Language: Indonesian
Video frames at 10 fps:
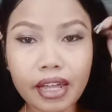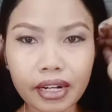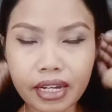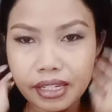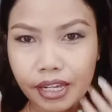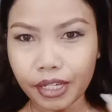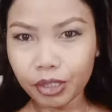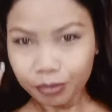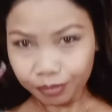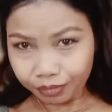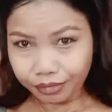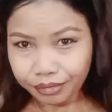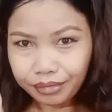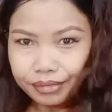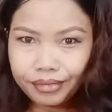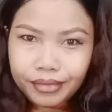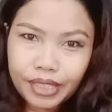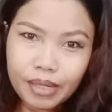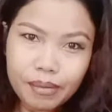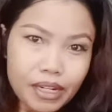dandannya
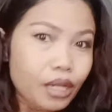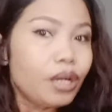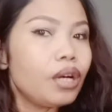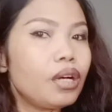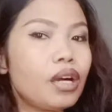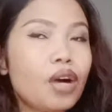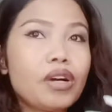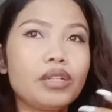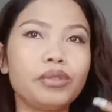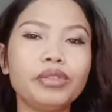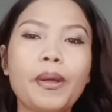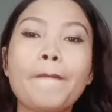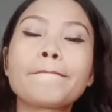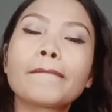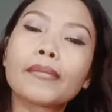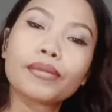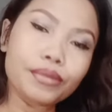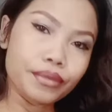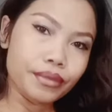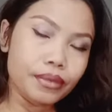gimana how I look
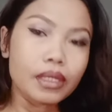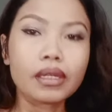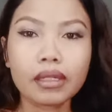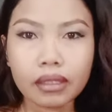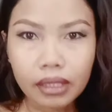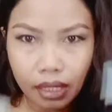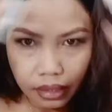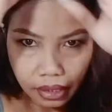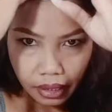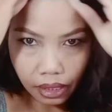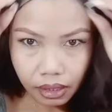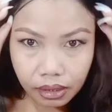gini aja ya